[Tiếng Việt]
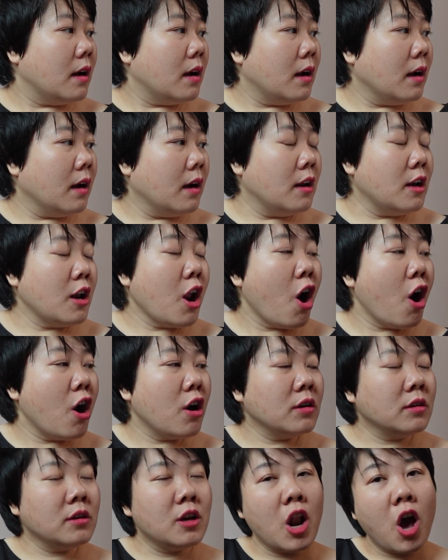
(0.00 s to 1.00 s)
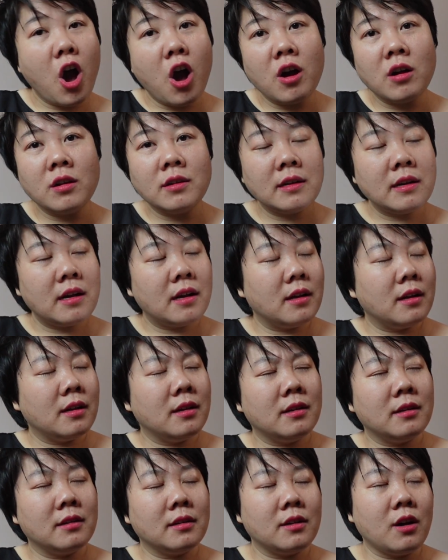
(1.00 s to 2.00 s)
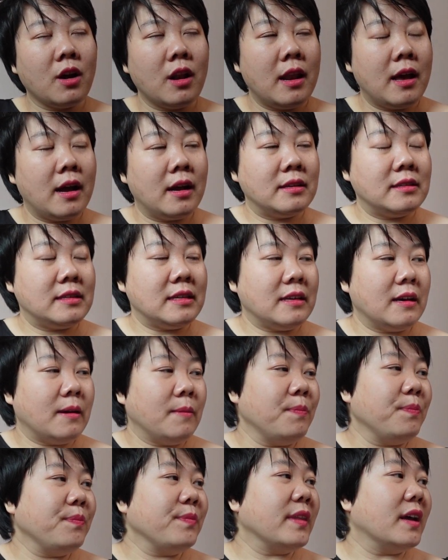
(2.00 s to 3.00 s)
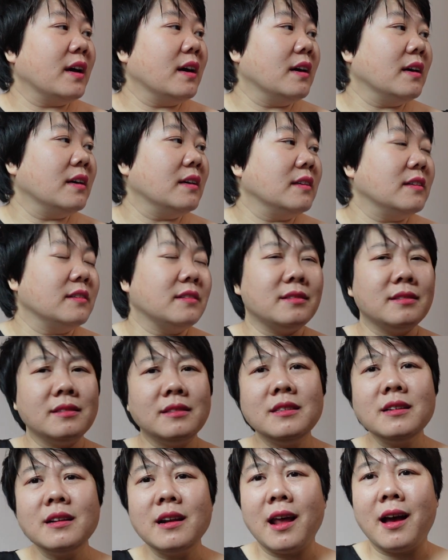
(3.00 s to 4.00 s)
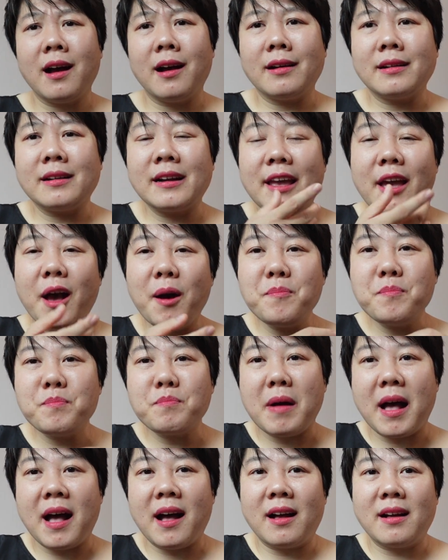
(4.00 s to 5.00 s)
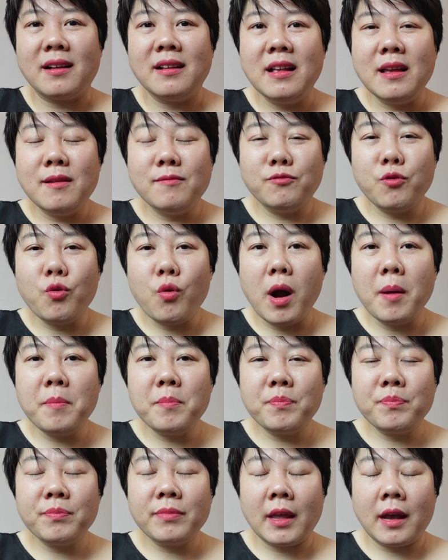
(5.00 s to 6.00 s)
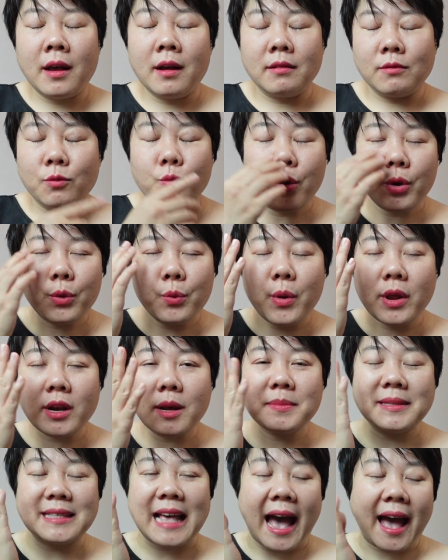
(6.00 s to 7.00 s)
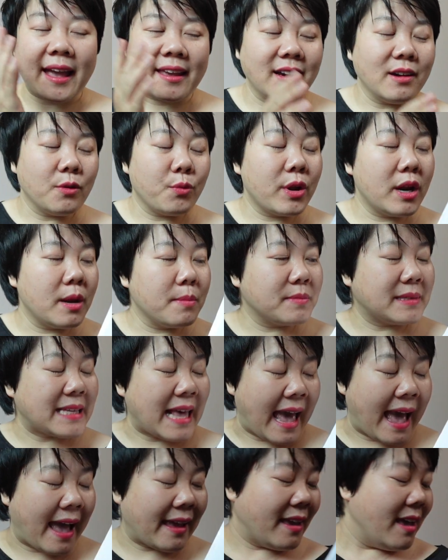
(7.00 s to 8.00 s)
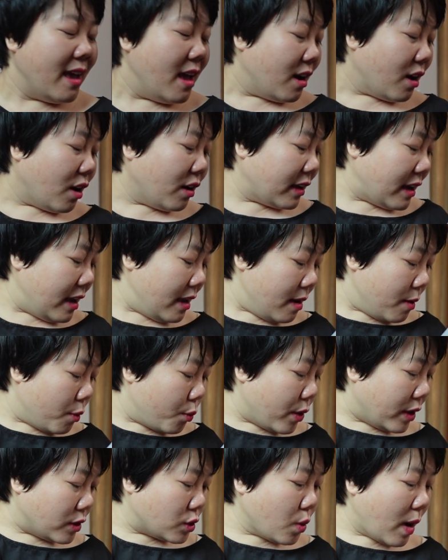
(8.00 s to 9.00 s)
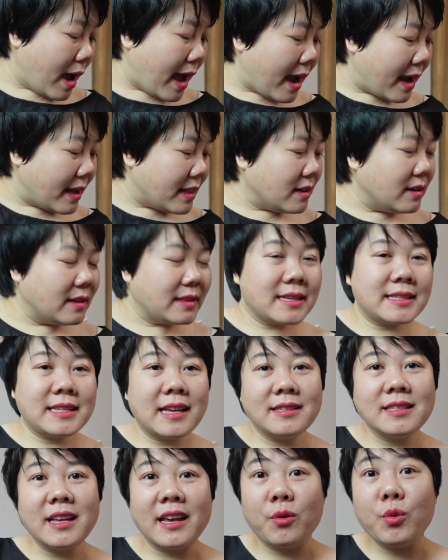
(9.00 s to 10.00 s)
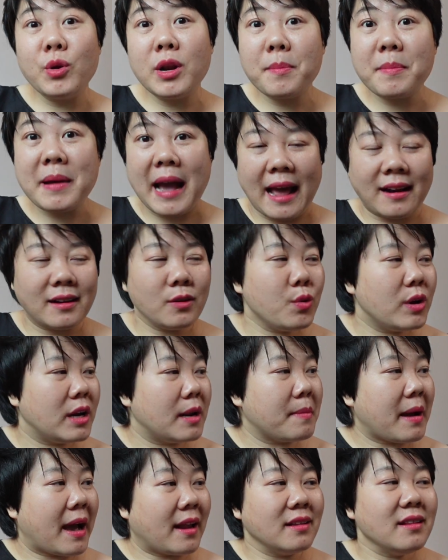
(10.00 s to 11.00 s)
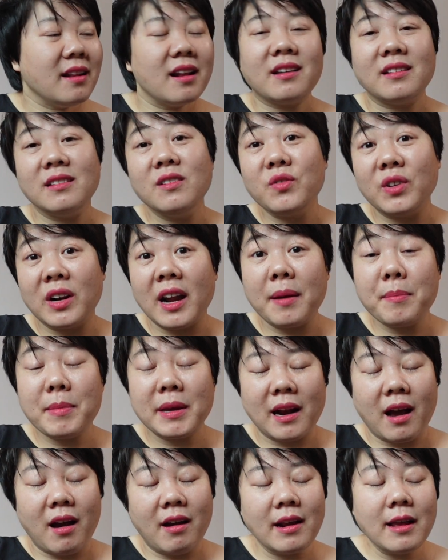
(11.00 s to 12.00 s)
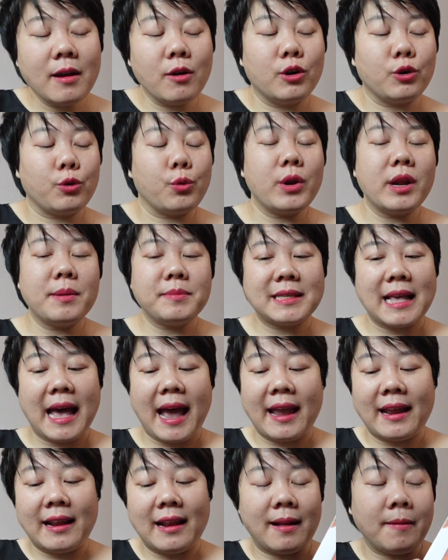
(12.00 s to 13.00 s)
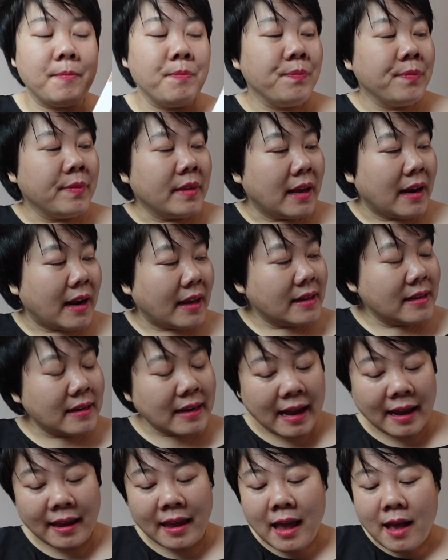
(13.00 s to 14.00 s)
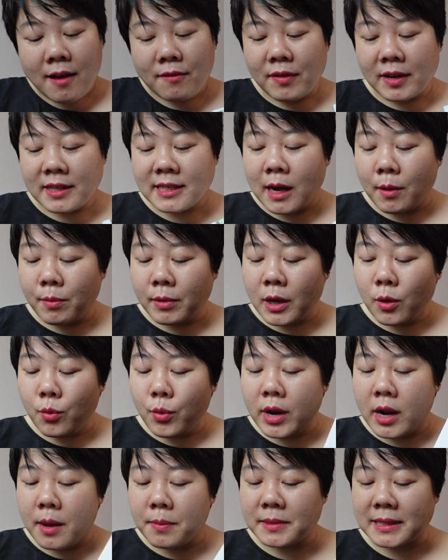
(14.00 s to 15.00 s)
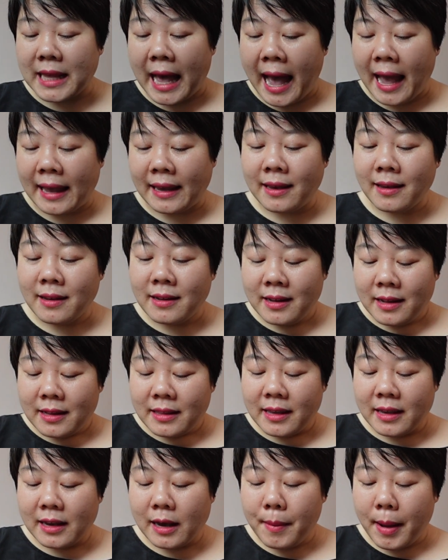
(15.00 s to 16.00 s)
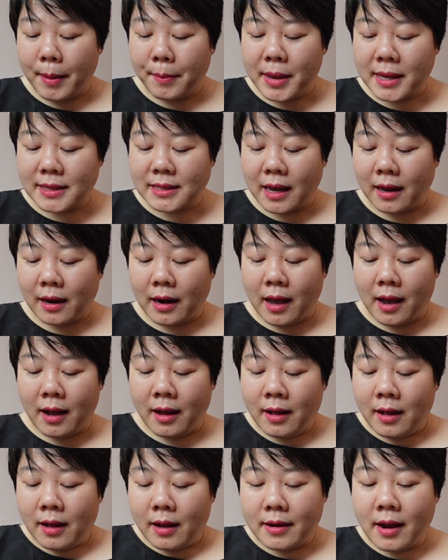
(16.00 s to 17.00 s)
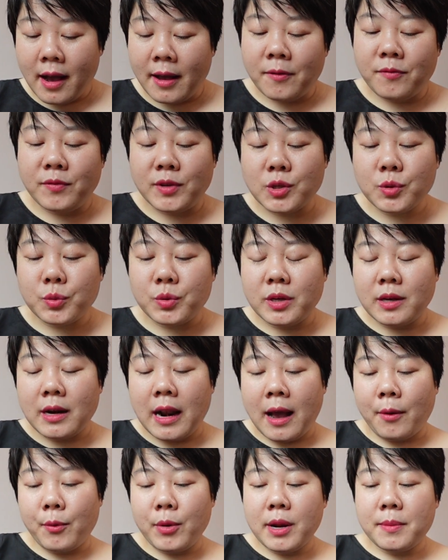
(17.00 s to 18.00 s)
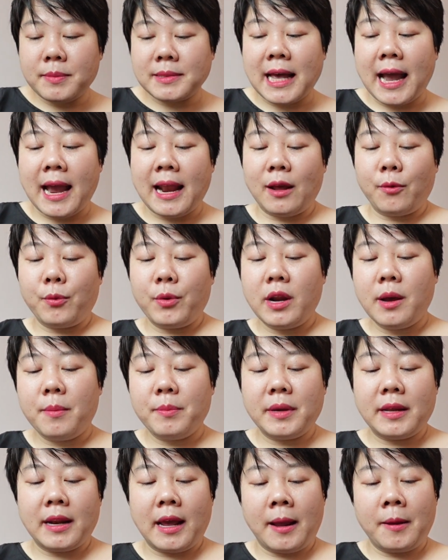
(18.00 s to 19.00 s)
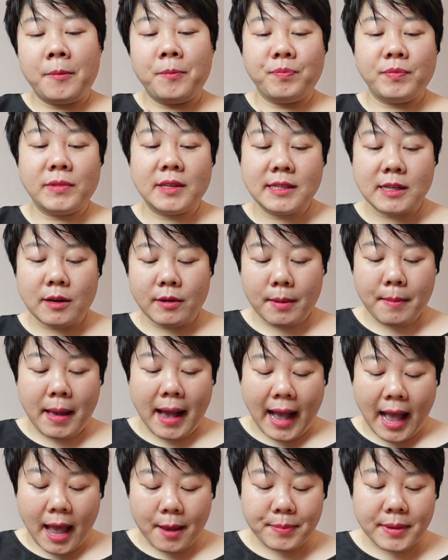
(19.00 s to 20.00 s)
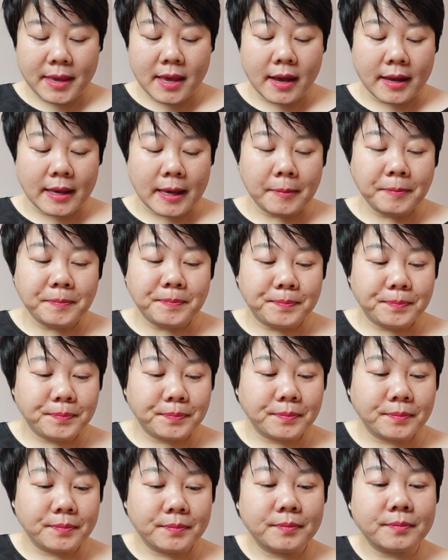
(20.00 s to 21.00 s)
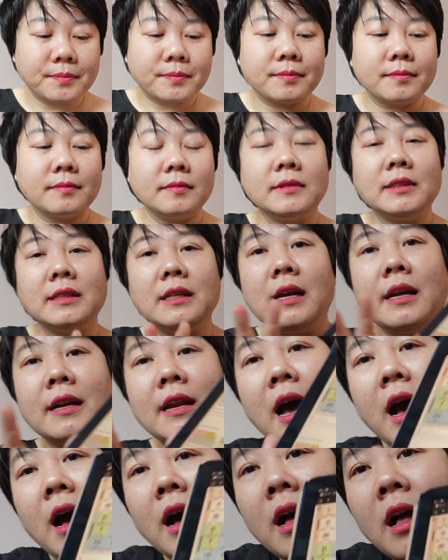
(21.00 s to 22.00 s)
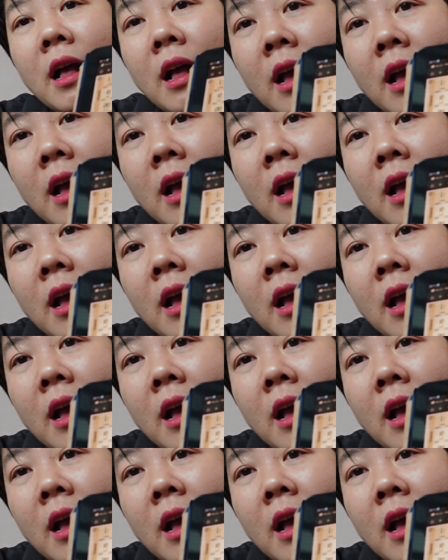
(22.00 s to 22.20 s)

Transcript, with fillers: uh, long long uh, gọi là gì nhỉ uh, tức là cái âm mà phụ âm uh, nguyên, nguyên âm dài á nguyên âm dài còn cái quyển số 2 thì người ta sẽ dạy nguyên âm ngắn nguyên âm ngắn là như vừa nãy mình nói đấy còn nguyên âm dài là là như này và trong cái nguyên âm dài ấy thì các bạn biết rằng là đây ví dụ như là nguyên âm dài là nguyên âm như này trong cái bảng IPA nhá đó